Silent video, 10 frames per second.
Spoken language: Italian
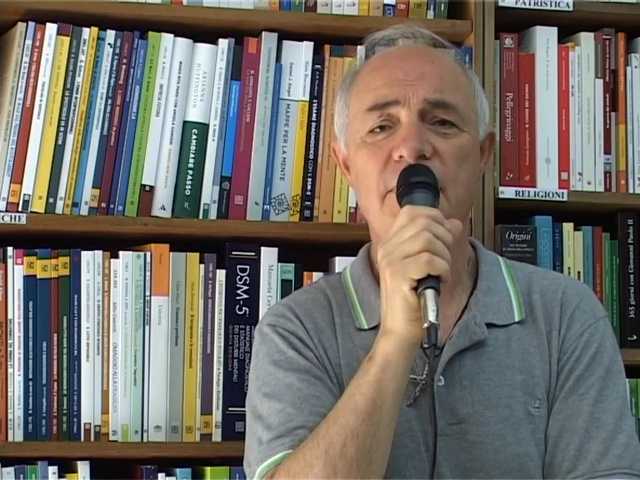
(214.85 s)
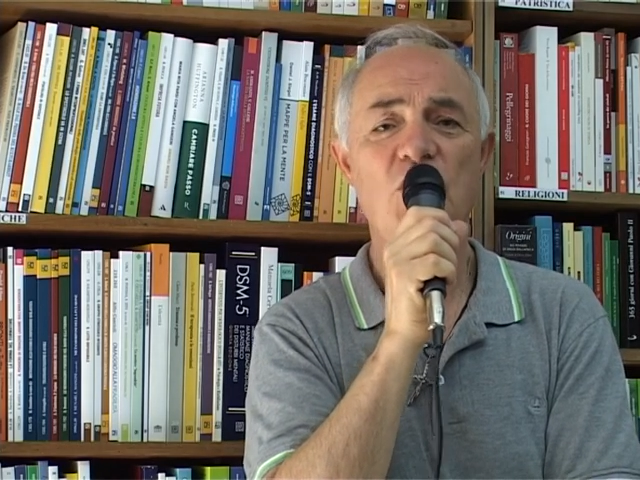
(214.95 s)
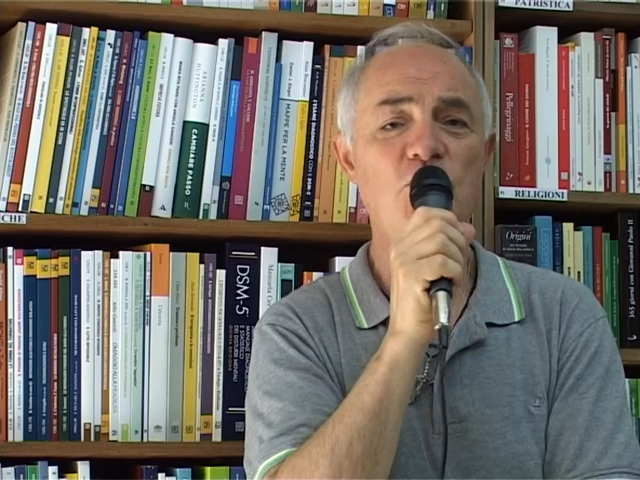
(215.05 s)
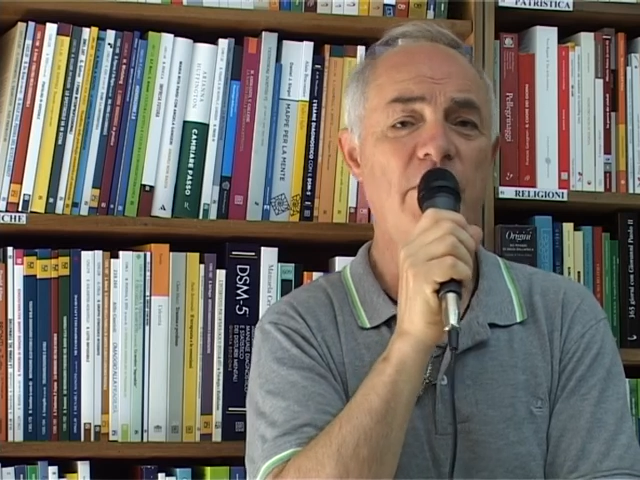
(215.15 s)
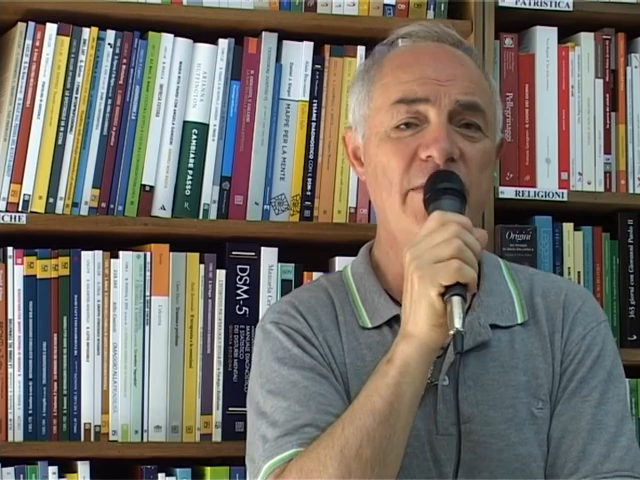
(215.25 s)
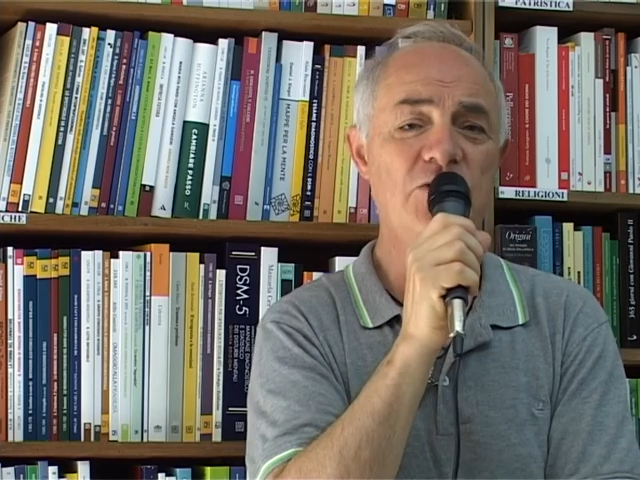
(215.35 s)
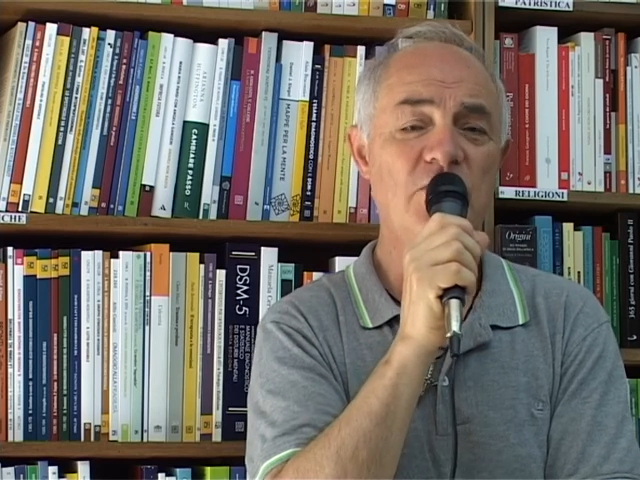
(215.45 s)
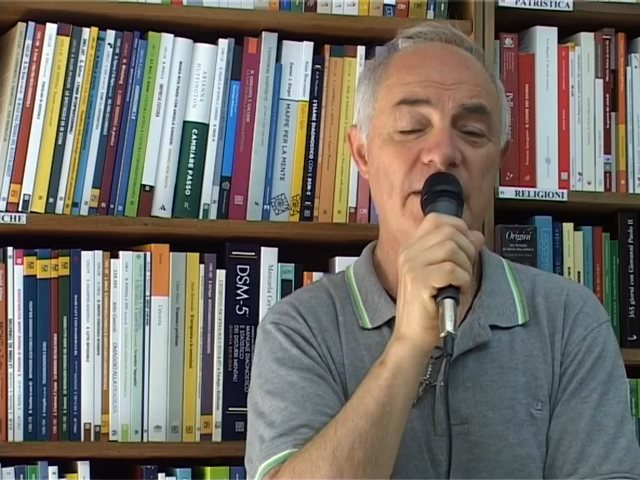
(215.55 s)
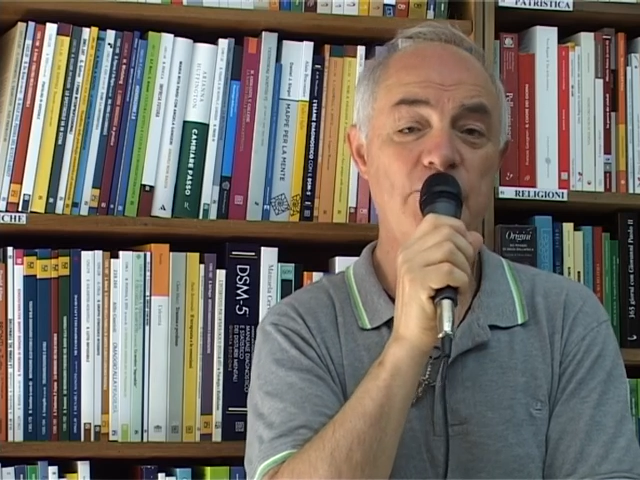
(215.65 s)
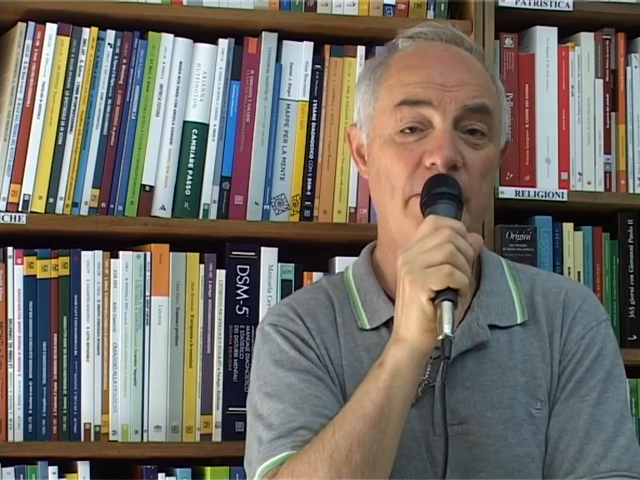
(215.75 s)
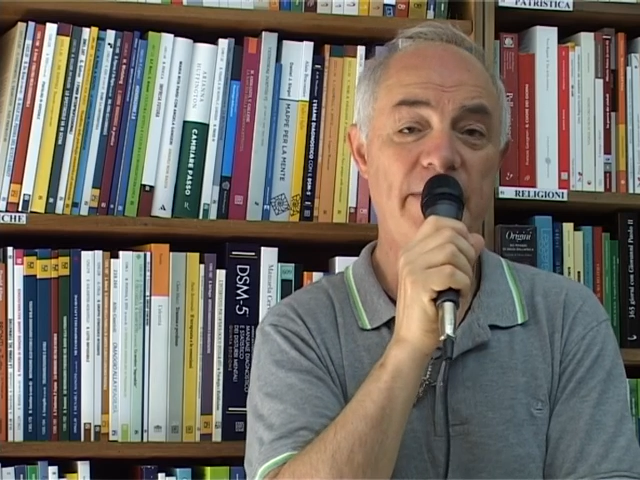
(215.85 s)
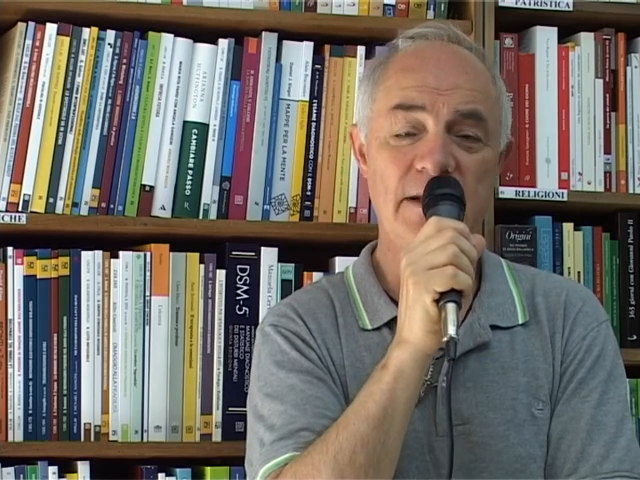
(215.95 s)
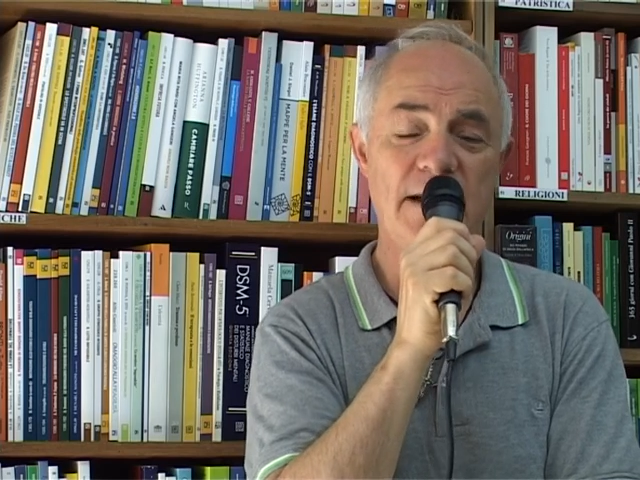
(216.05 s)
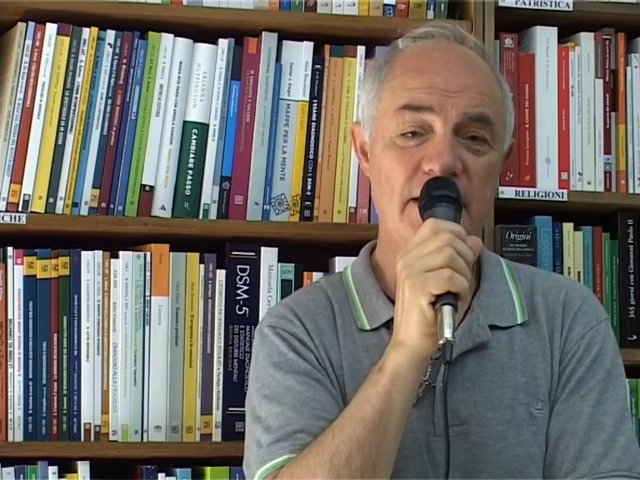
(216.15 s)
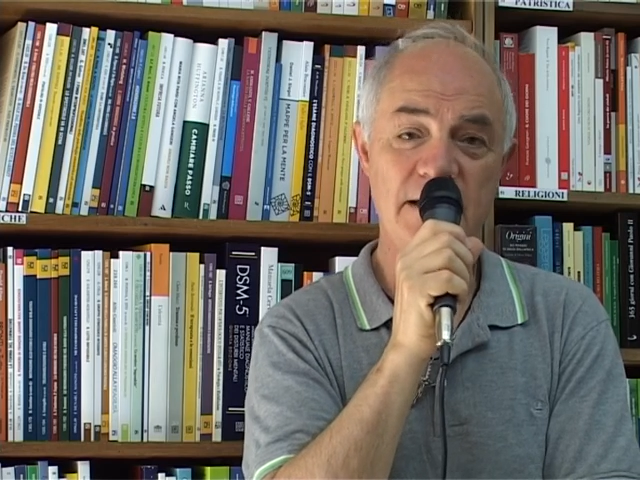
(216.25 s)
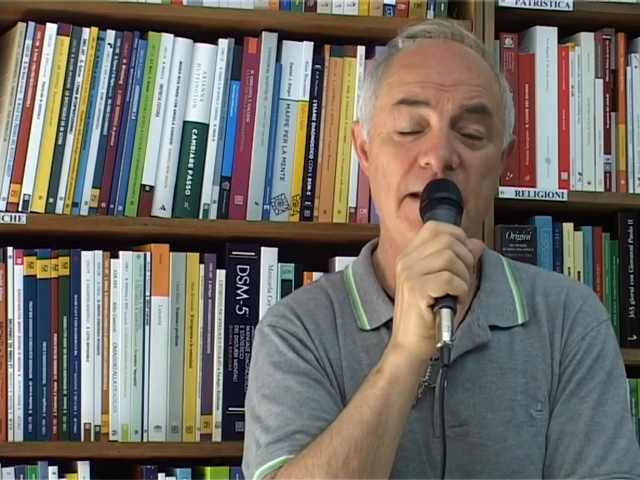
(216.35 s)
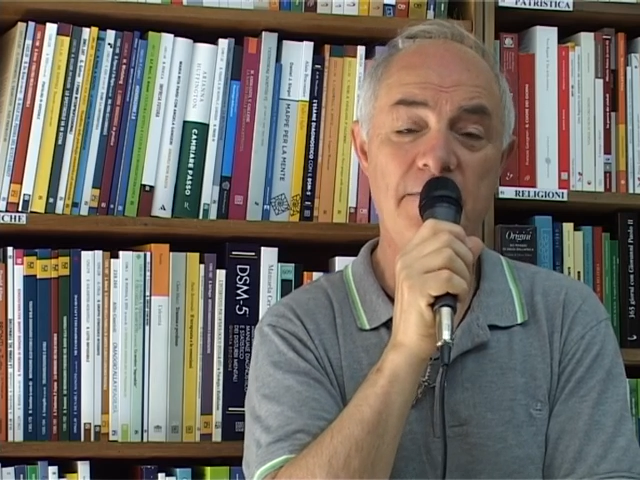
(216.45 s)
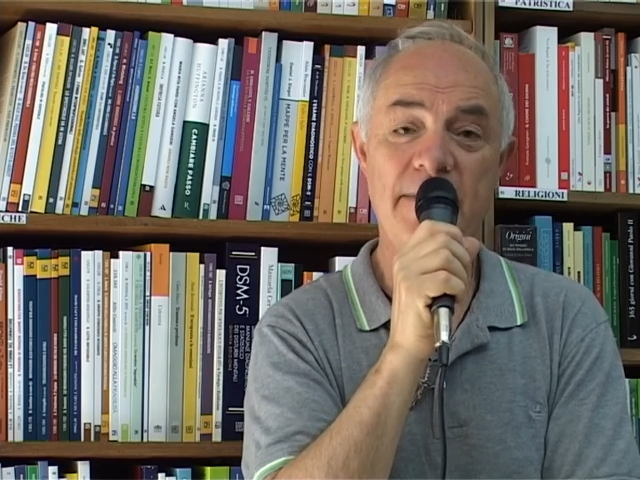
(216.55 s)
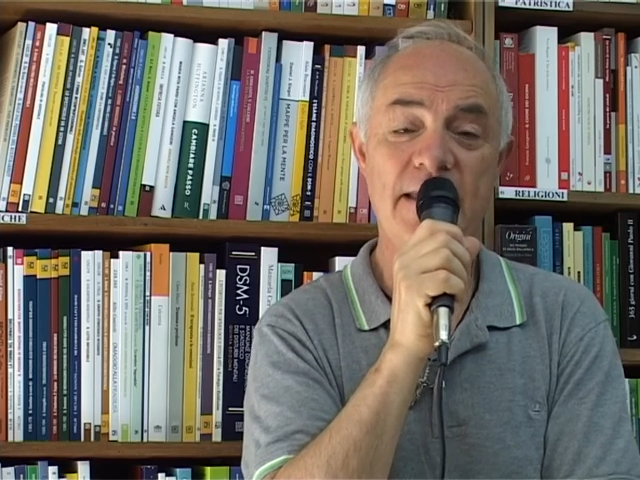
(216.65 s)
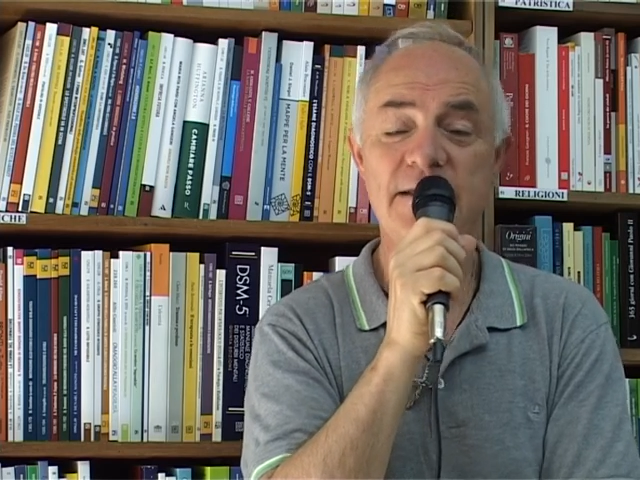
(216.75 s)
in un momento che può apparire di
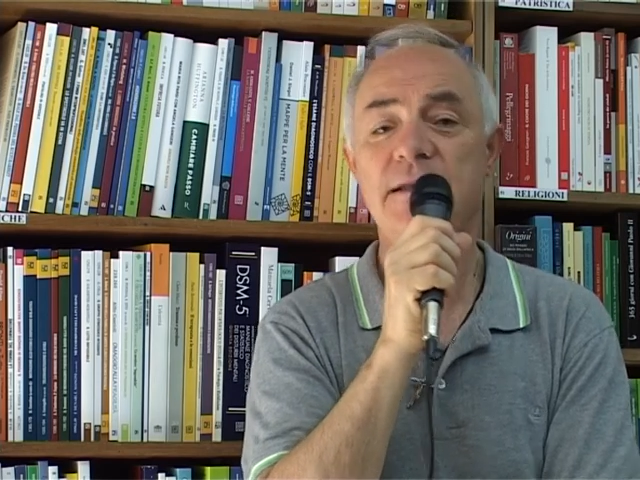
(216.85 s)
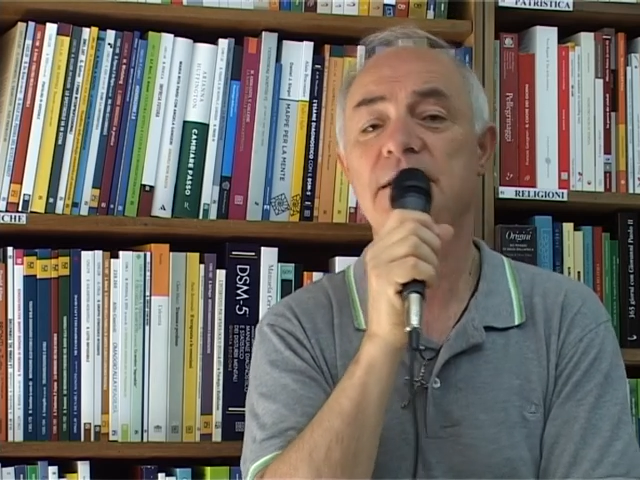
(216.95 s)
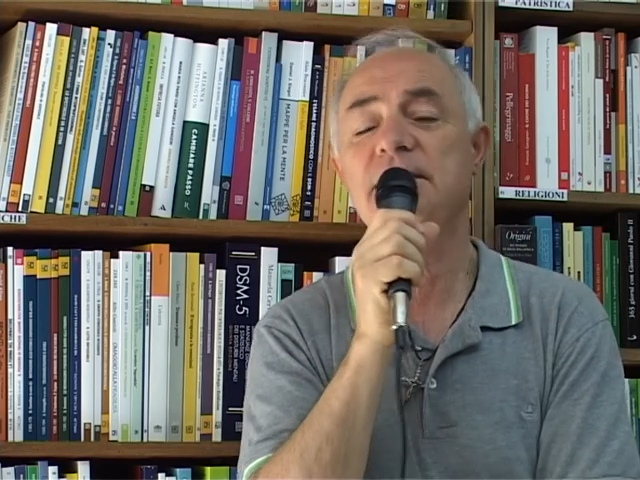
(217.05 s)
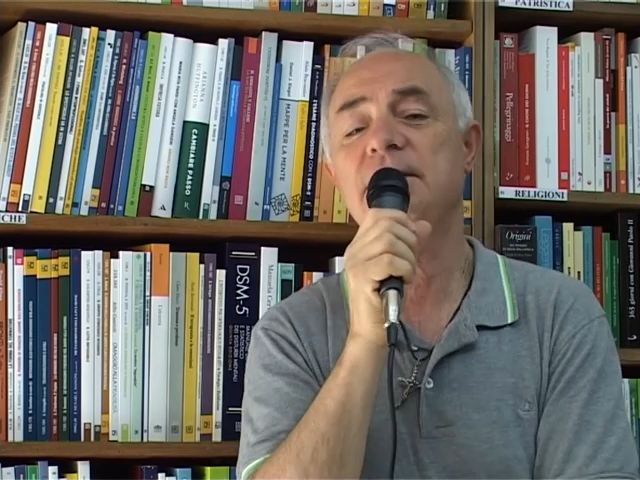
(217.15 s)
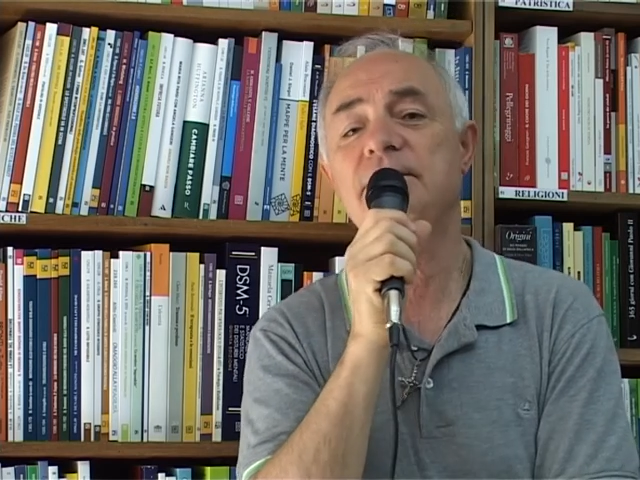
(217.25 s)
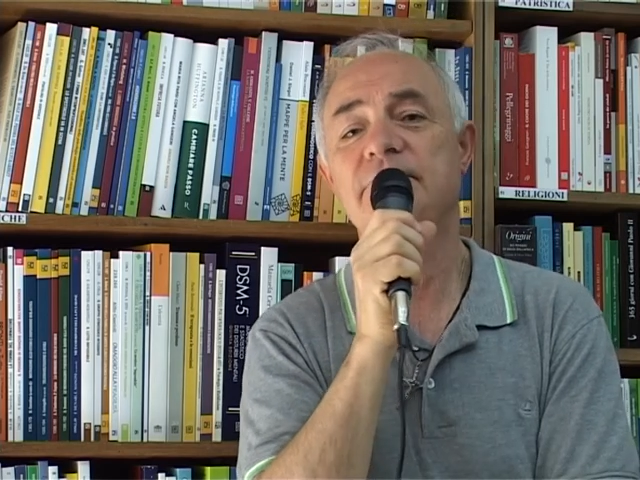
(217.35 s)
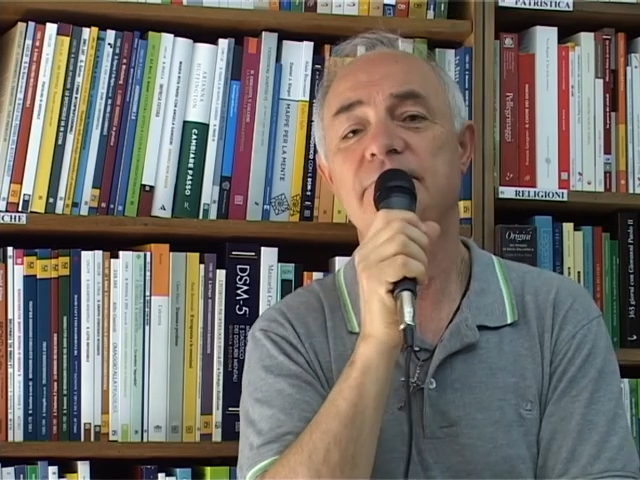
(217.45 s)
tempesta, sì,